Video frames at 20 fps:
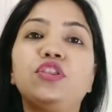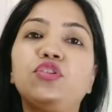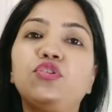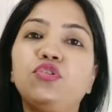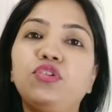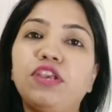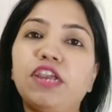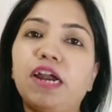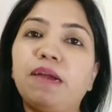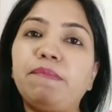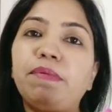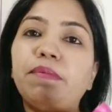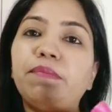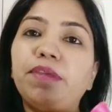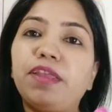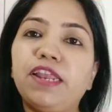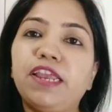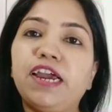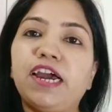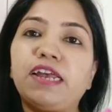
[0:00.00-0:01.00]
तो यहाँ पे
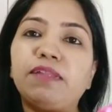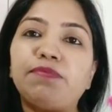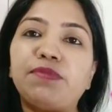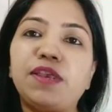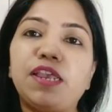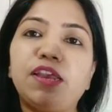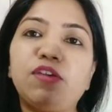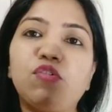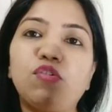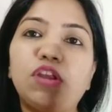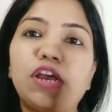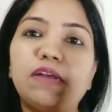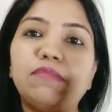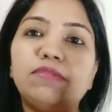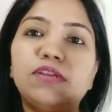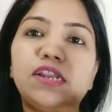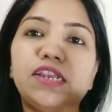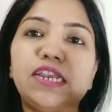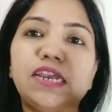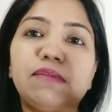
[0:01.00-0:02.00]
मेरे हाथ पे है गुलाब
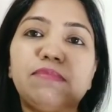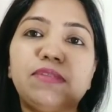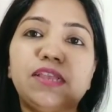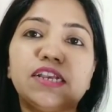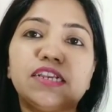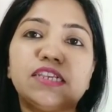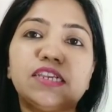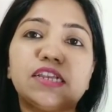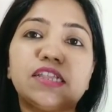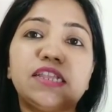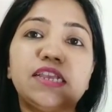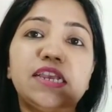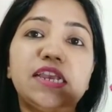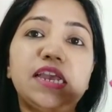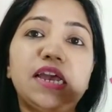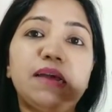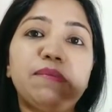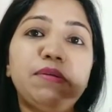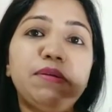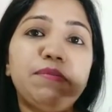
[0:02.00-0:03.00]
जल ये आप देख सकते
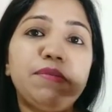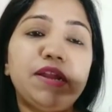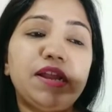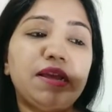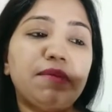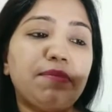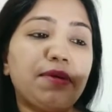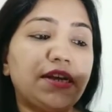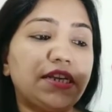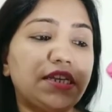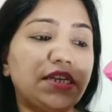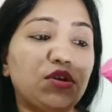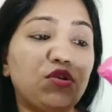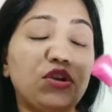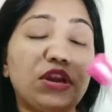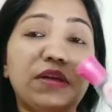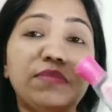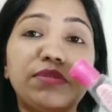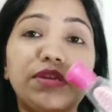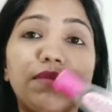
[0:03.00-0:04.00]
हैं अभी मेरे पास ये
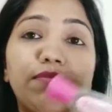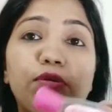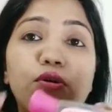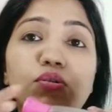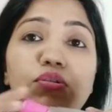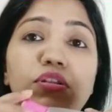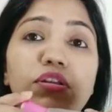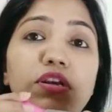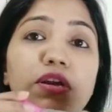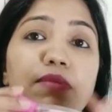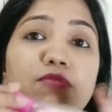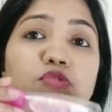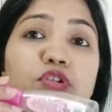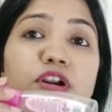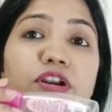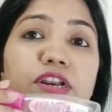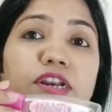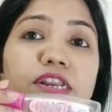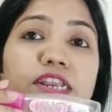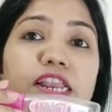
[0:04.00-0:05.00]
गुलाब जल बहुत कम
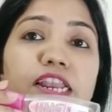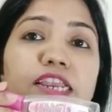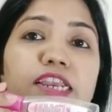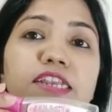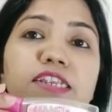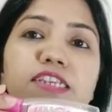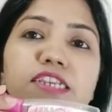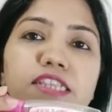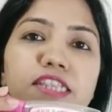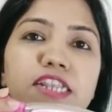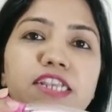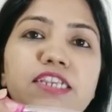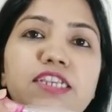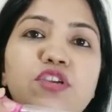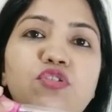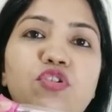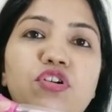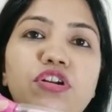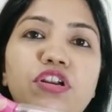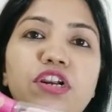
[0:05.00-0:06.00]
क्वांटिटी है लेकिन जितनी
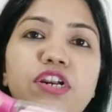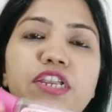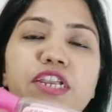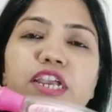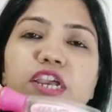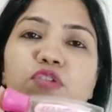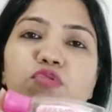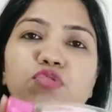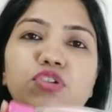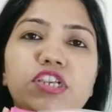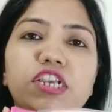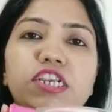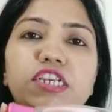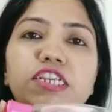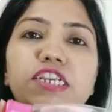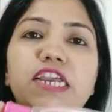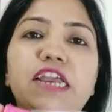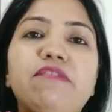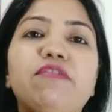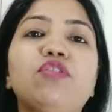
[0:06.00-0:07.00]
सी क्वांटिटी है उससे
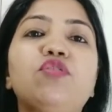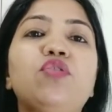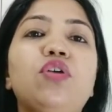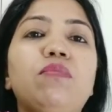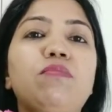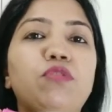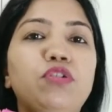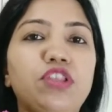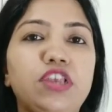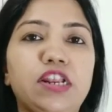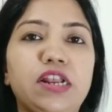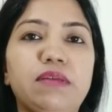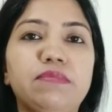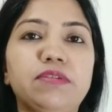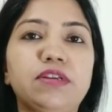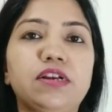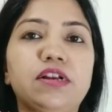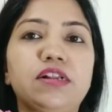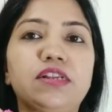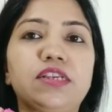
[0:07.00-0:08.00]
डीआईवी को हम बहुत आराम
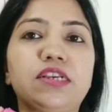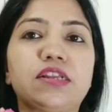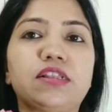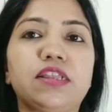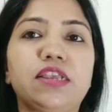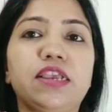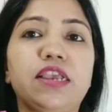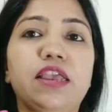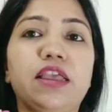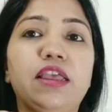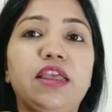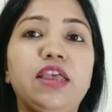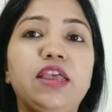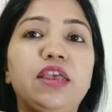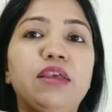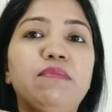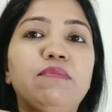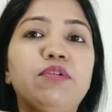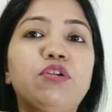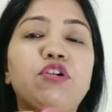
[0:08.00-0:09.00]
से कर सकते हैं
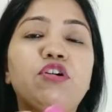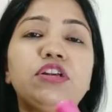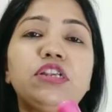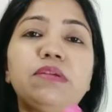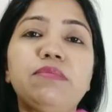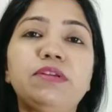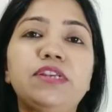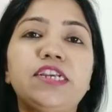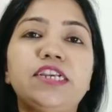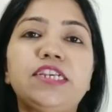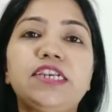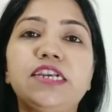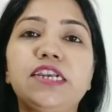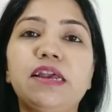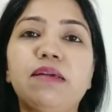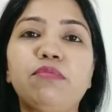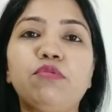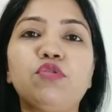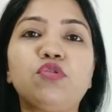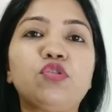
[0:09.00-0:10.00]
बिकॉज अभी जैसे कि
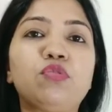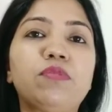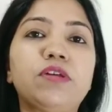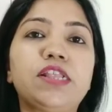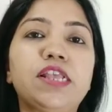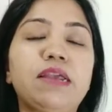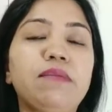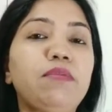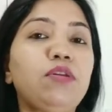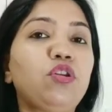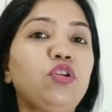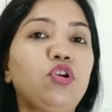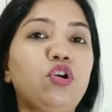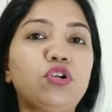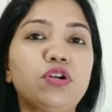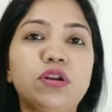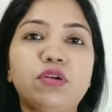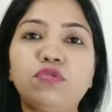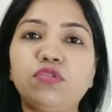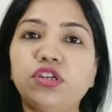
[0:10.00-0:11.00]
आप लोगों को पता है अभी
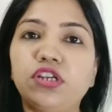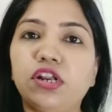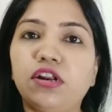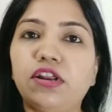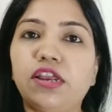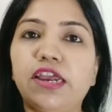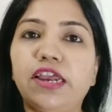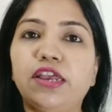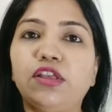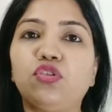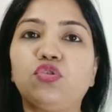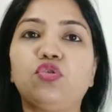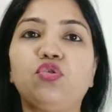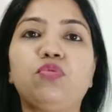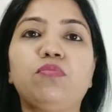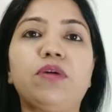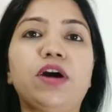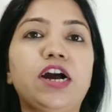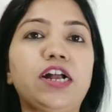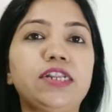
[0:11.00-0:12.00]
लॉकडाउन चल रहा है तो
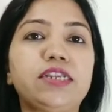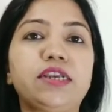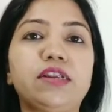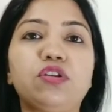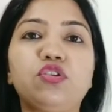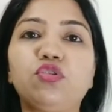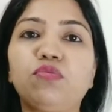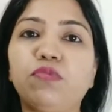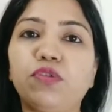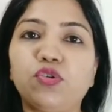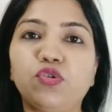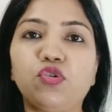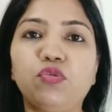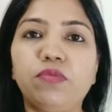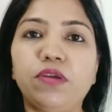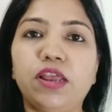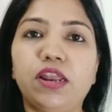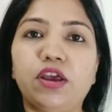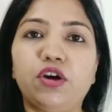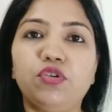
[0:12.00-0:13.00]
बाहर जाना तो बिल्कुल
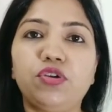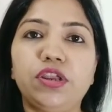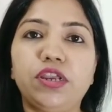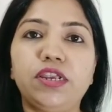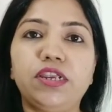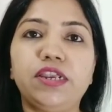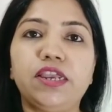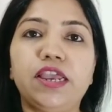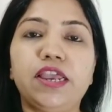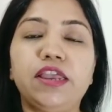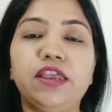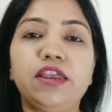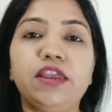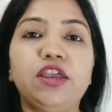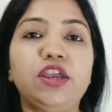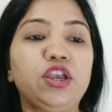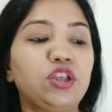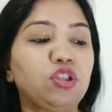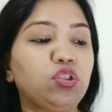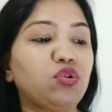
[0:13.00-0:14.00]
भी अलाउ नहीं है
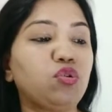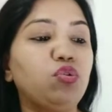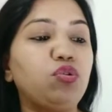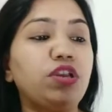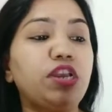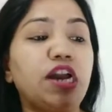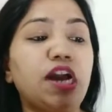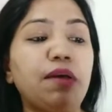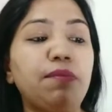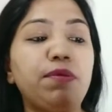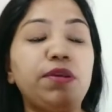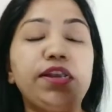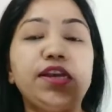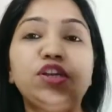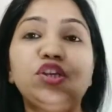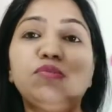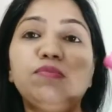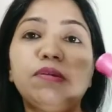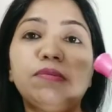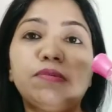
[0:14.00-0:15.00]
तो यहाँ पे
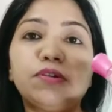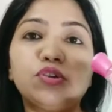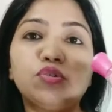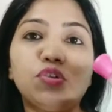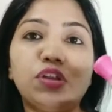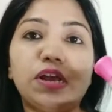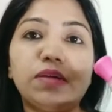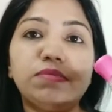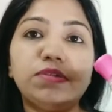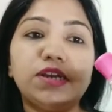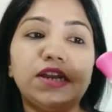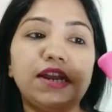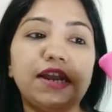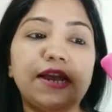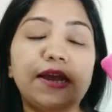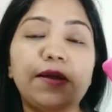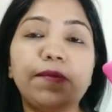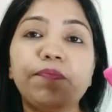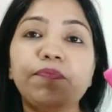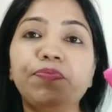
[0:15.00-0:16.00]
ये जो मेरे पास गुलाब जल
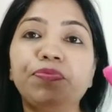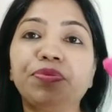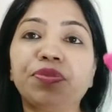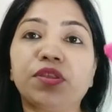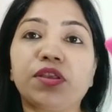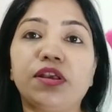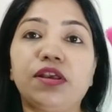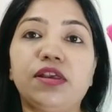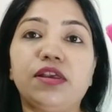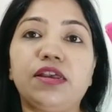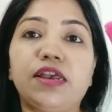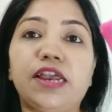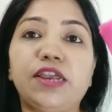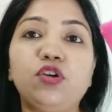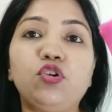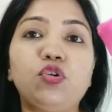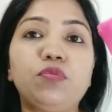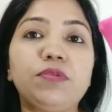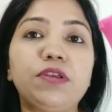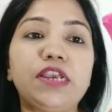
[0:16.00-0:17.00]
है
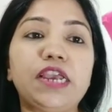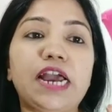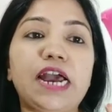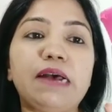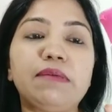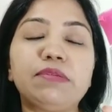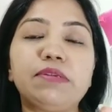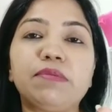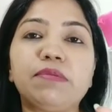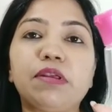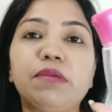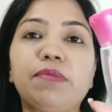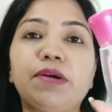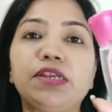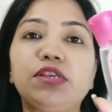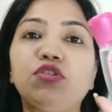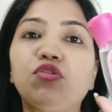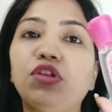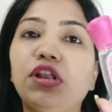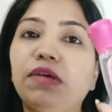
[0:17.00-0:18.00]
आई होप कि आप सबके
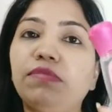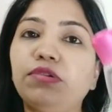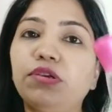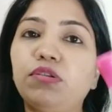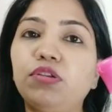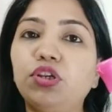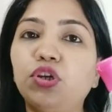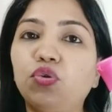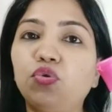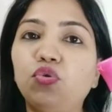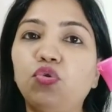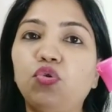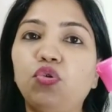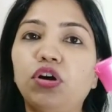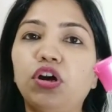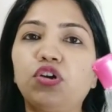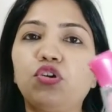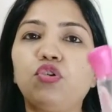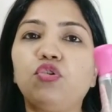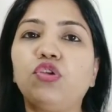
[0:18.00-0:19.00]
पास ये गुलाब जल जरूर
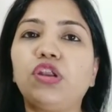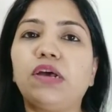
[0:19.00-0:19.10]
होगा क्योंकि